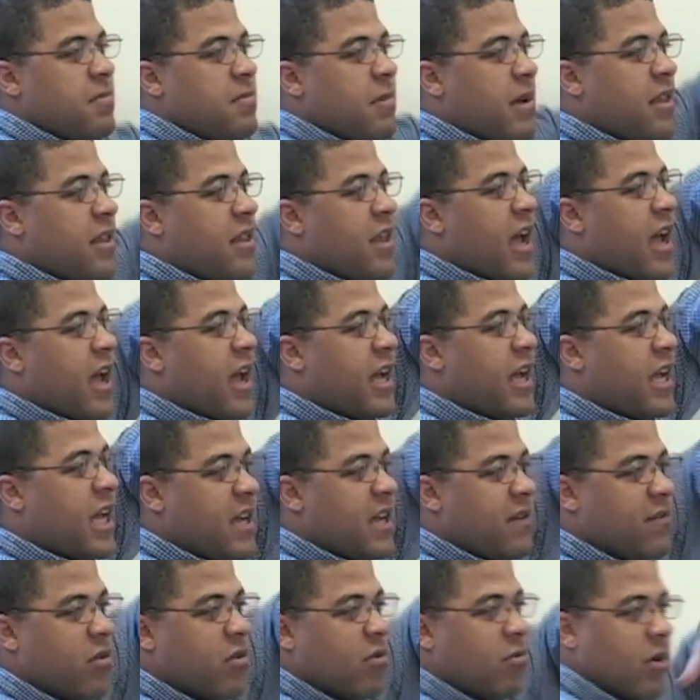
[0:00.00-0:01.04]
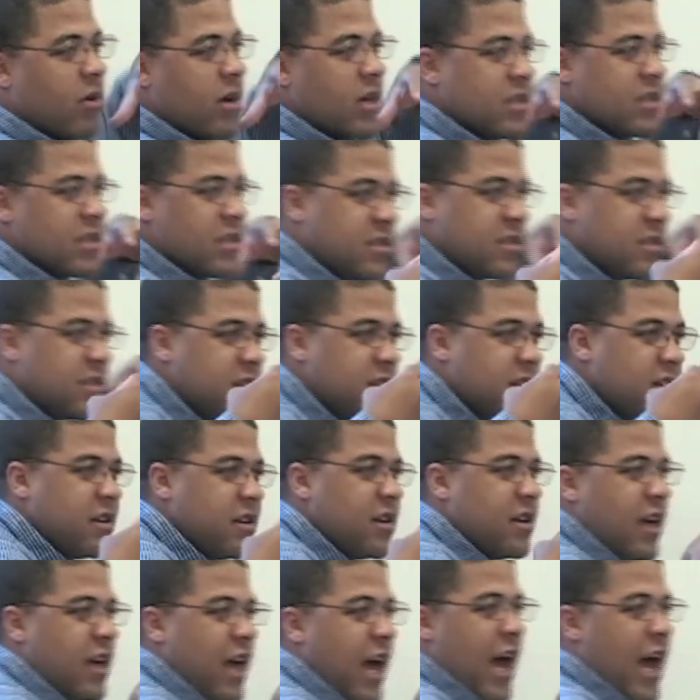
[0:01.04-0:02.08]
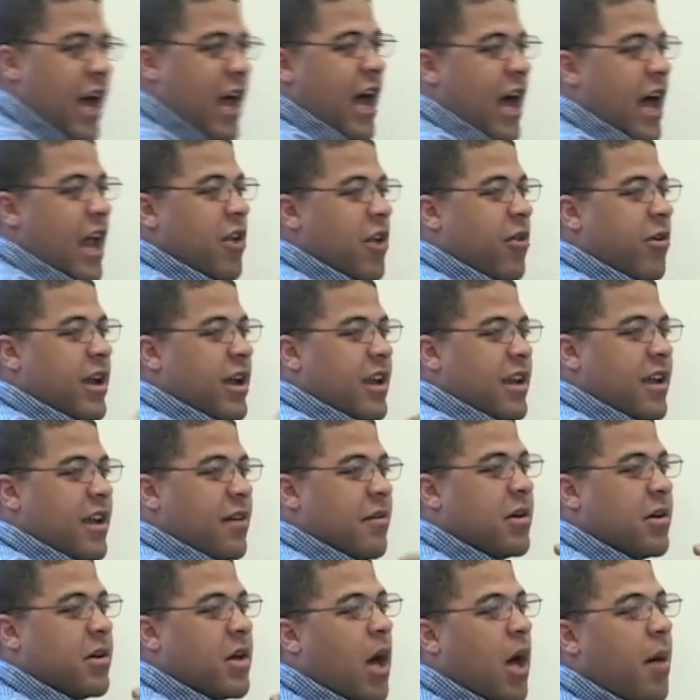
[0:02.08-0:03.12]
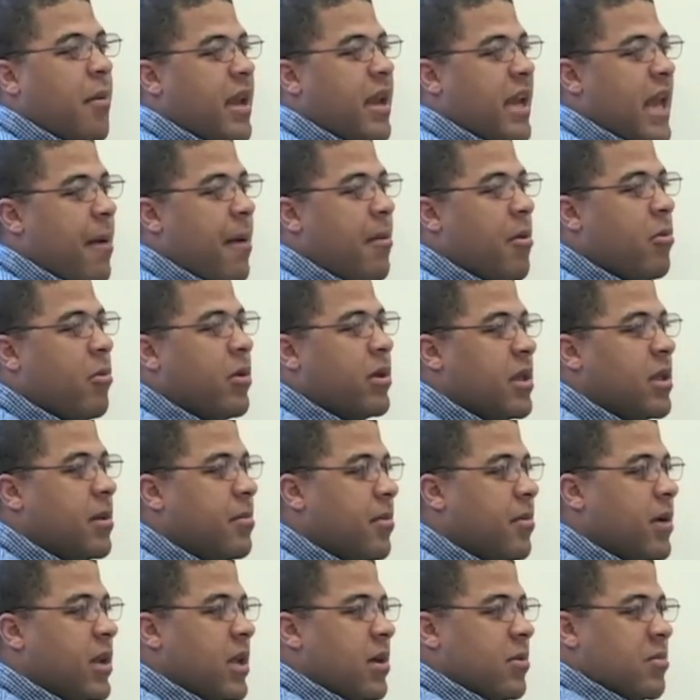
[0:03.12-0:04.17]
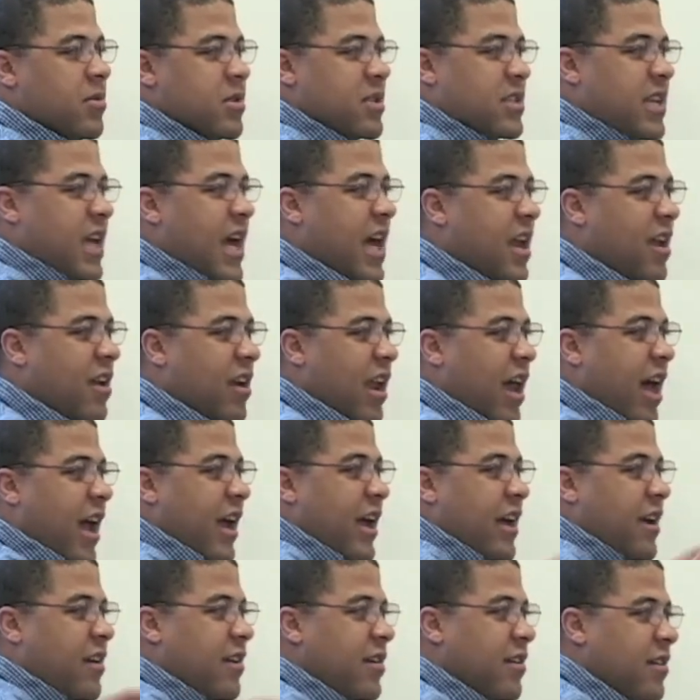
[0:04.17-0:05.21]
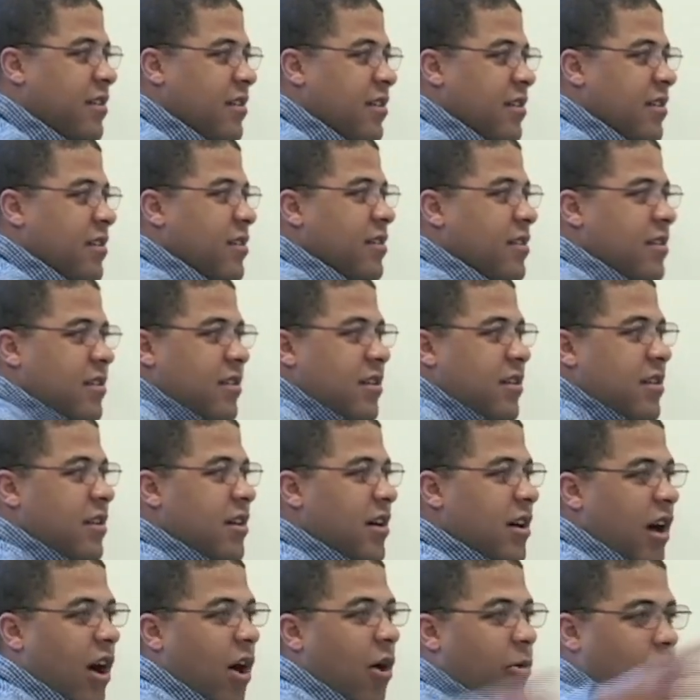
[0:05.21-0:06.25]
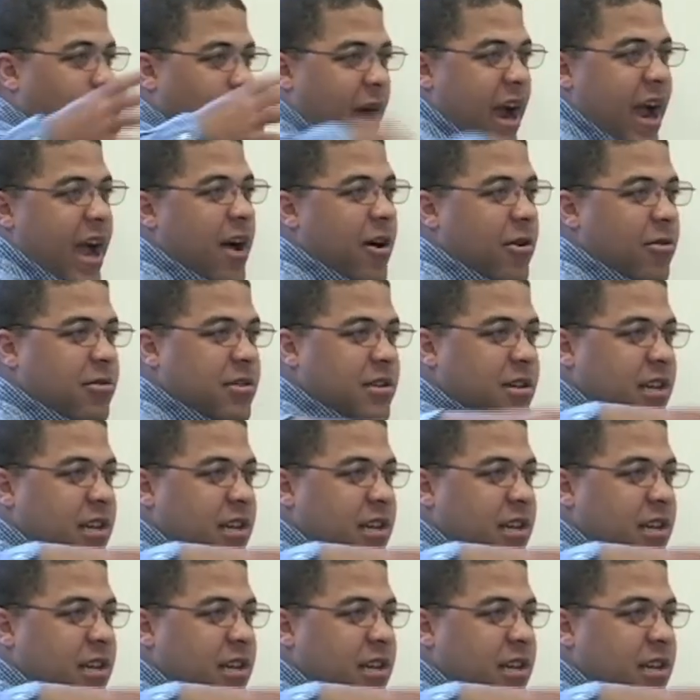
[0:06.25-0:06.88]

Понятно, что он не согрешил, не поддался искушению. Но вот имел ли место подобный конфликт?